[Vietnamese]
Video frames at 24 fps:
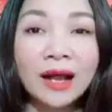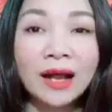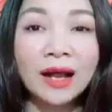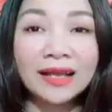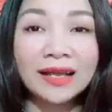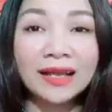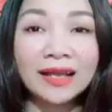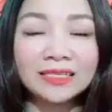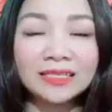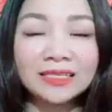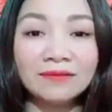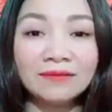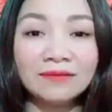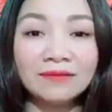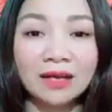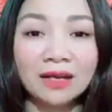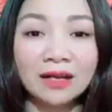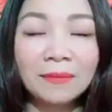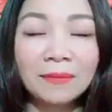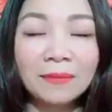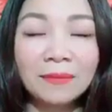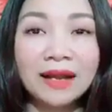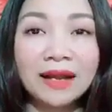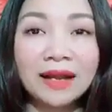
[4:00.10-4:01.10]
cô bác, anh chị và
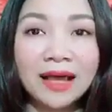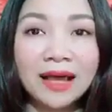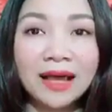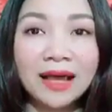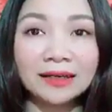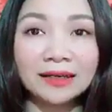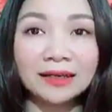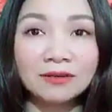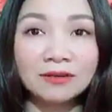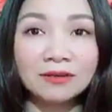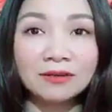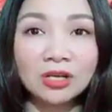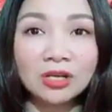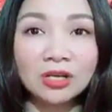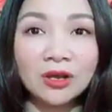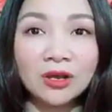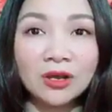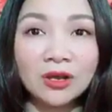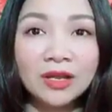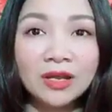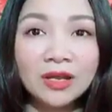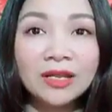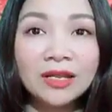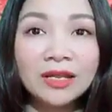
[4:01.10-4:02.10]
các bạn đang theo
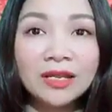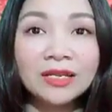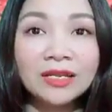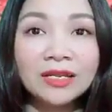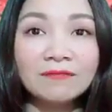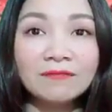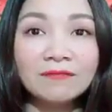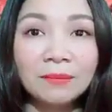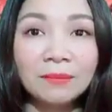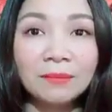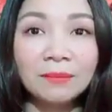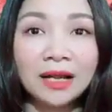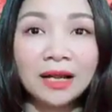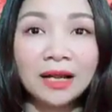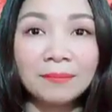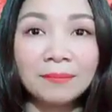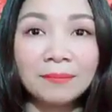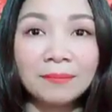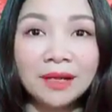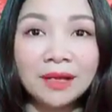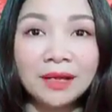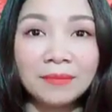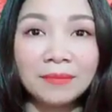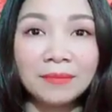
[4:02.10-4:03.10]
dõi Nhìn vào
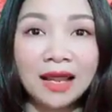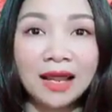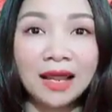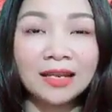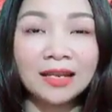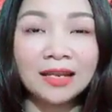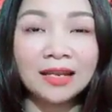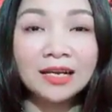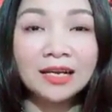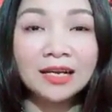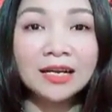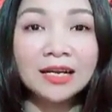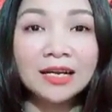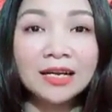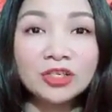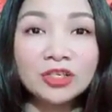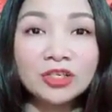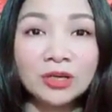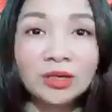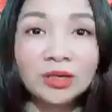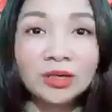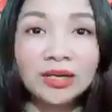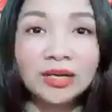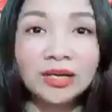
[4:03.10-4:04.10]
15 điểm này để
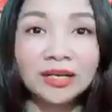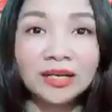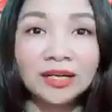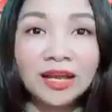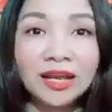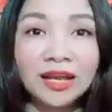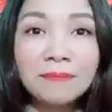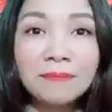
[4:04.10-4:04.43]
chọn người